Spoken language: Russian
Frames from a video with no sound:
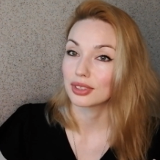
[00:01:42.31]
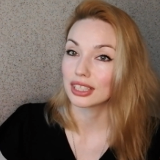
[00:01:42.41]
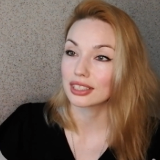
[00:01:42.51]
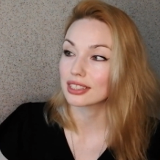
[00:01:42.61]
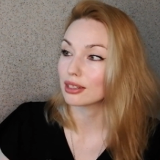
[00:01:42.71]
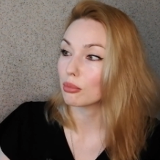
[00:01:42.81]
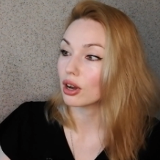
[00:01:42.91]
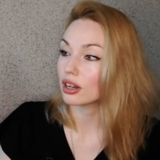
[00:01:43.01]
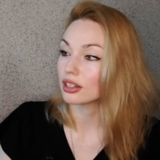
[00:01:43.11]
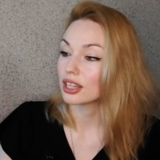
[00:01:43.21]
Это
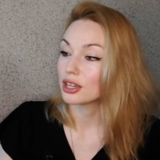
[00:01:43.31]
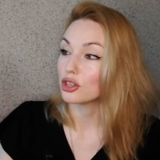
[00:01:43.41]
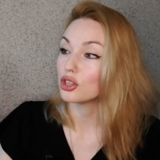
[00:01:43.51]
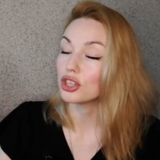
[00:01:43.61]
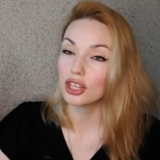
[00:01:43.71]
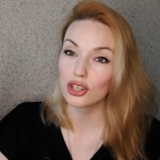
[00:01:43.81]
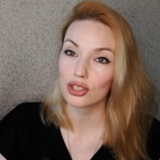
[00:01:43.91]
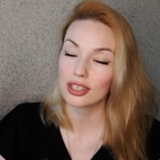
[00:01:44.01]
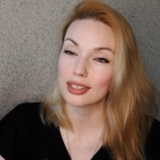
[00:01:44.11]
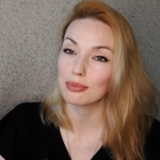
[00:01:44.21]
сама
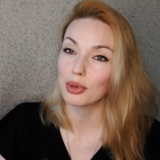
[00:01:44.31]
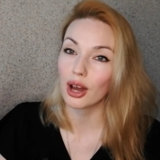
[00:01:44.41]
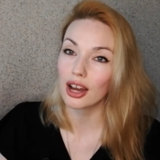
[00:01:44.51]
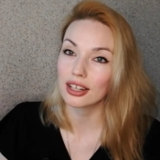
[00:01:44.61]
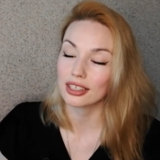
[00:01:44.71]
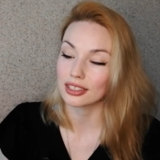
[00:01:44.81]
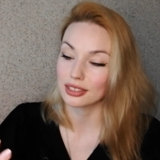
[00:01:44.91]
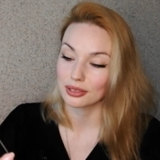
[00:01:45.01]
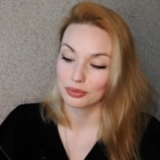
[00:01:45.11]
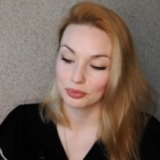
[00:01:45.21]
нежность,
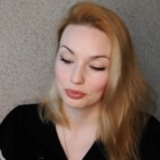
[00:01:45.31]
мягкость